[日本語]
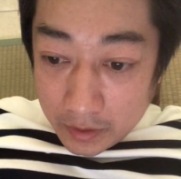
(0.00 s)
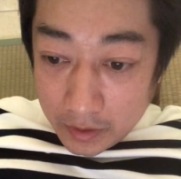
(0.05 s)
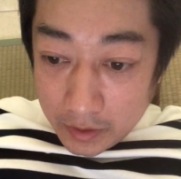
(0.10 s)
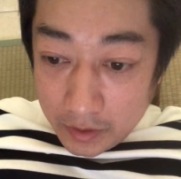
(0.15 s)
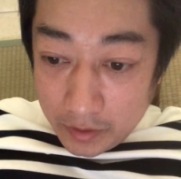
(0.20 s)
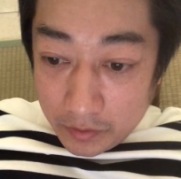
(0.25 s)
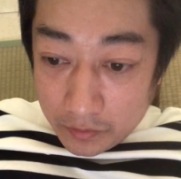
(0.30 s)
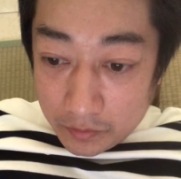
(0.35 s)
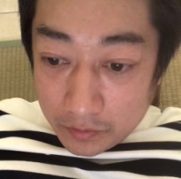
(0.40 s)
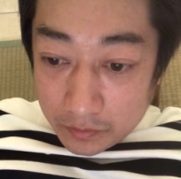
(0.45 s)

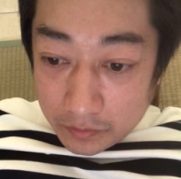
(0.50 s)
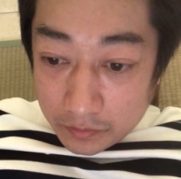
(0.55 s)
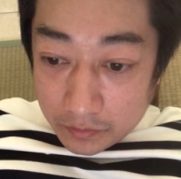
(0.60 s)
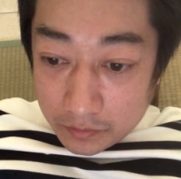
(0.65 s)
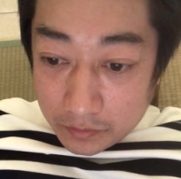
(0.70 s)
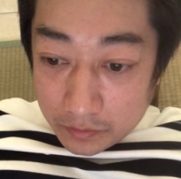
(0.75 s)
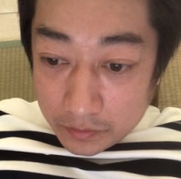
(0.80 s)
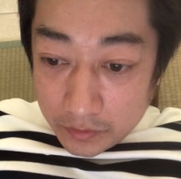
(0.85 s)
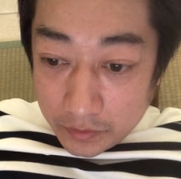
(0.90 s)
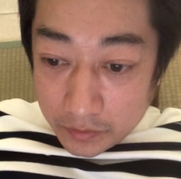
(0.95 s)
医療
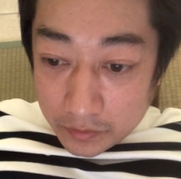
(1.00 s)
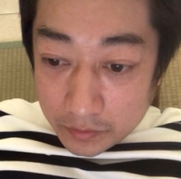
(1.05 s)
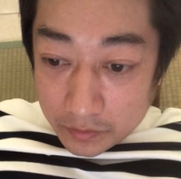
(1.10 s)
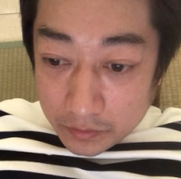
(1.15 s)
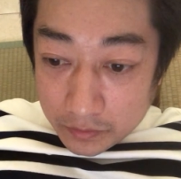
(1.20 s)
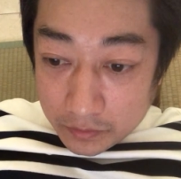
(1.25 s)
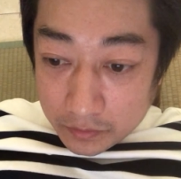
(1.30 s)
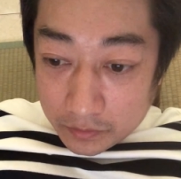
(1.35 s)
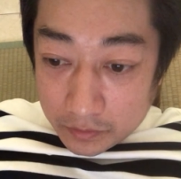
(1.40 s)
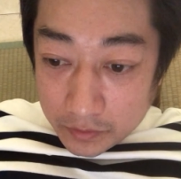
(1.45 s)
の利
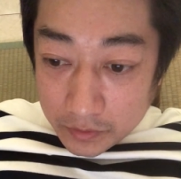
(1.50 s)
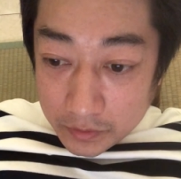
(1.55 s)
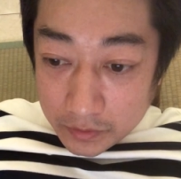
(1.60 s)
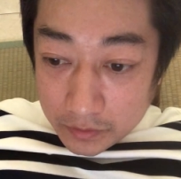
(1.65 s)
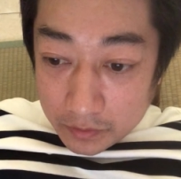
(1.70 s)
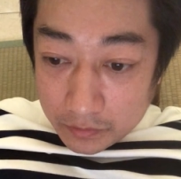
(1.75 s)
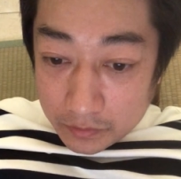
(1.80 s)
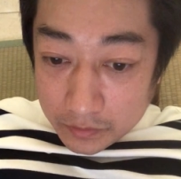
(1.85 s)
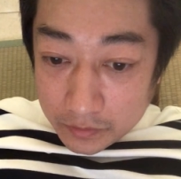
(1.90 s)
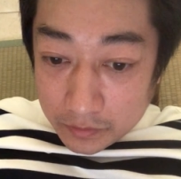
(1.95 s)
用と
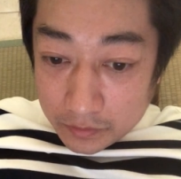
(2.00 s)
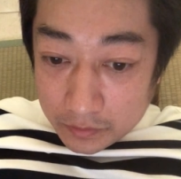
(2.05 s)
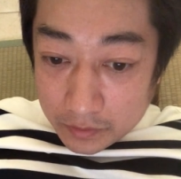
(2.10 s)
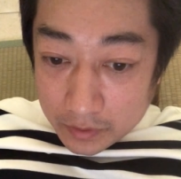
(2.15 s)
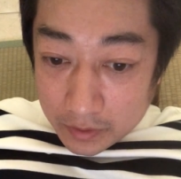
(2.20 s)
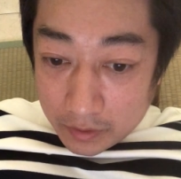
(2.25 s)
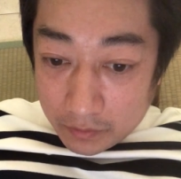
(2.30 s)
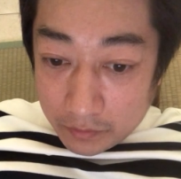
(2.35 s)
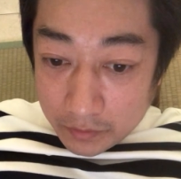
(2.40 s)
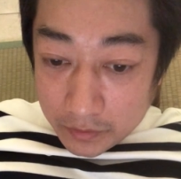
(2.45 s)
コストの増
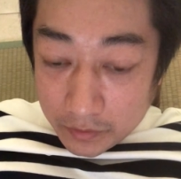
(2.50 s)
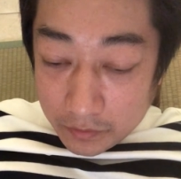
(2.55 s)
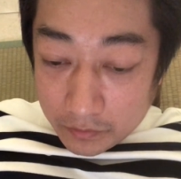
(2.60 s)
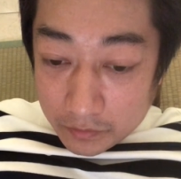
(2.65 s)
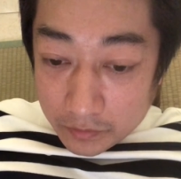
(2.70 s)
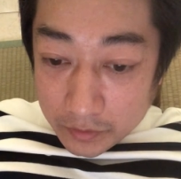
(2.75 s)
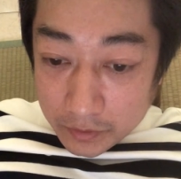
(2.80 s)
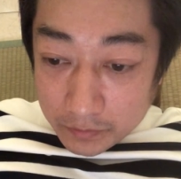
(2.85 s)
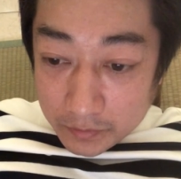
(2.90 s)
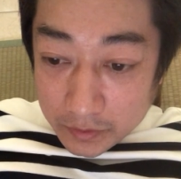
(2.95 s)
加を引き起
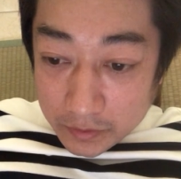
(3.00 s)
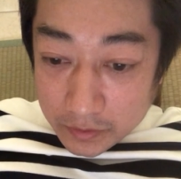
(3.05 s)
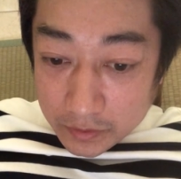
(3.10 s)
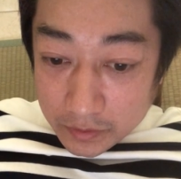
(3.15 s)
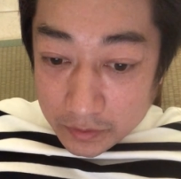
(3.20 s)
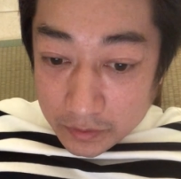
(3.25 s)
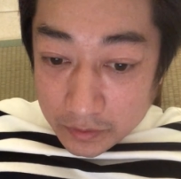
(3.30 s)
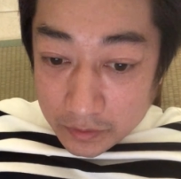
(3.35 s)
こします。